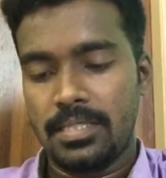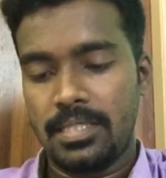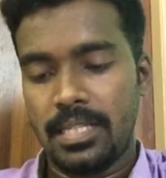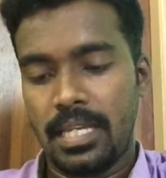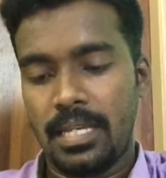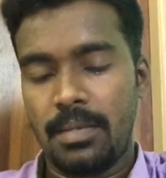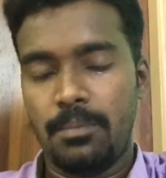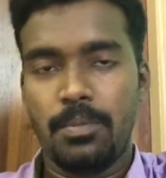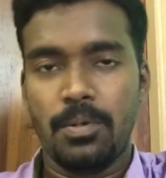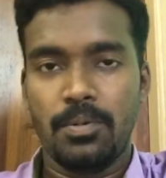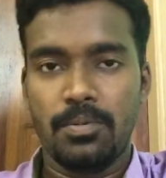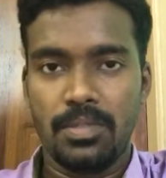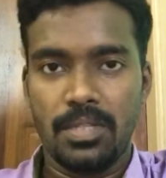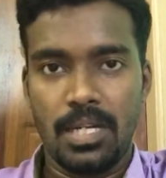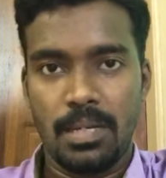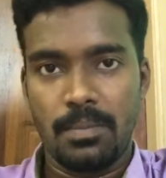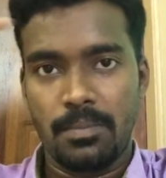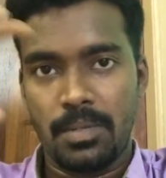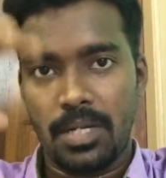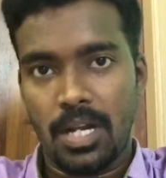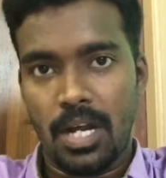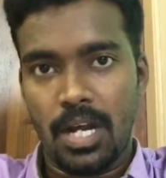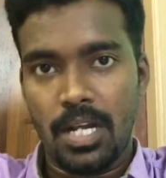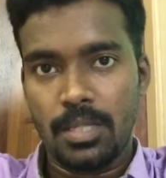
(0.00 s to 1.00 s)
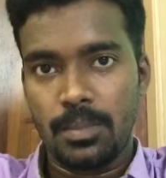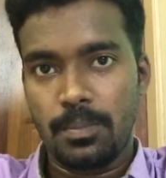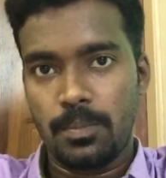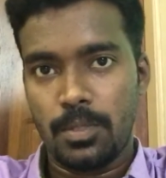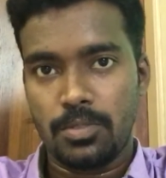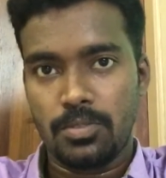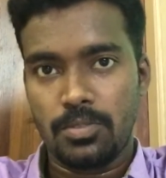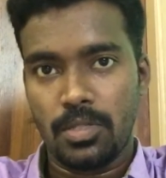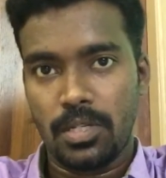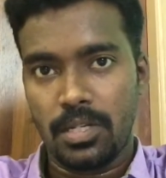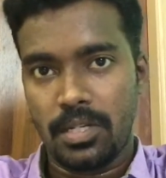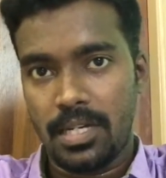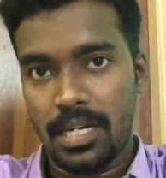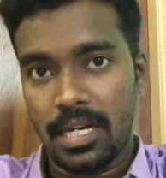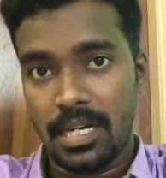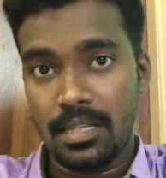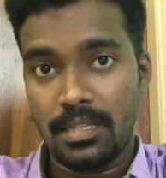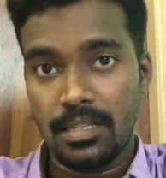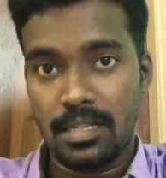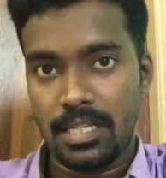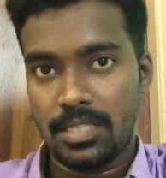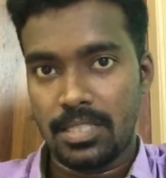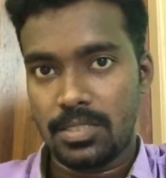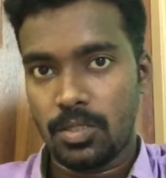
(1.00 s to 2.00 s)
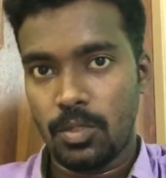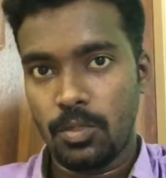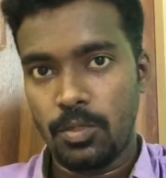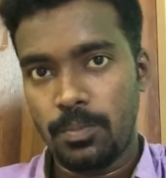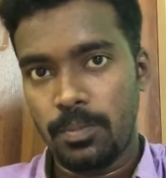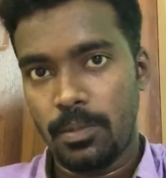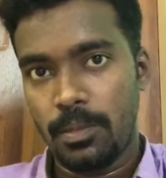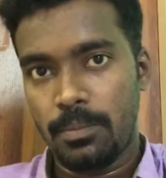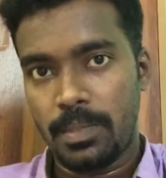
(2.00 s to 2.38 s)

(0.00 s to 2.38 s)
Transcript: சரி இப்போ வந்து நம்ம நார்த் போல் சொல்லிவிட்டு அடுத்து நீங்கள் சவுத்